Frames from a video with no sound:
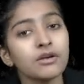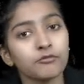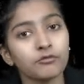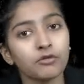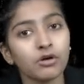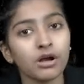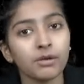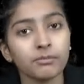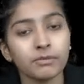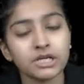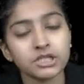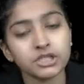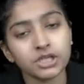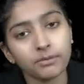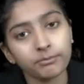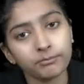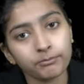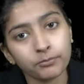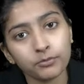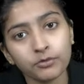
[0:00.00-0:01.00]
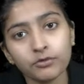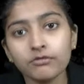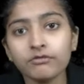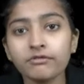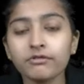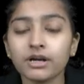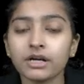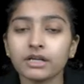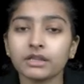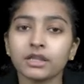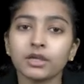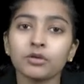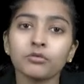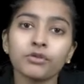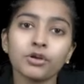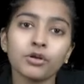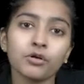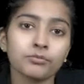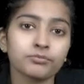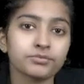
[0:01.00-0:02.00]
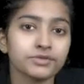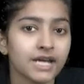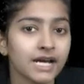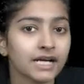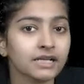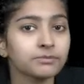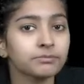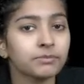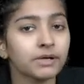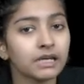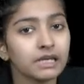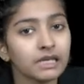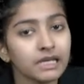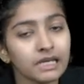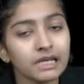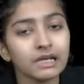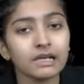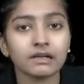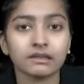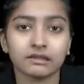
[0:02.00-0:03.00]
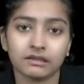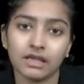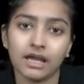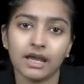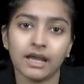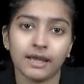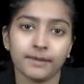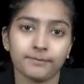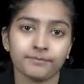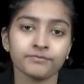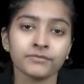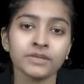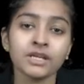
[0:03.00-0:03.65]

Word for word: वो हमेशा मूव करते हुए ऑब्जेक्ट पर ही लगता है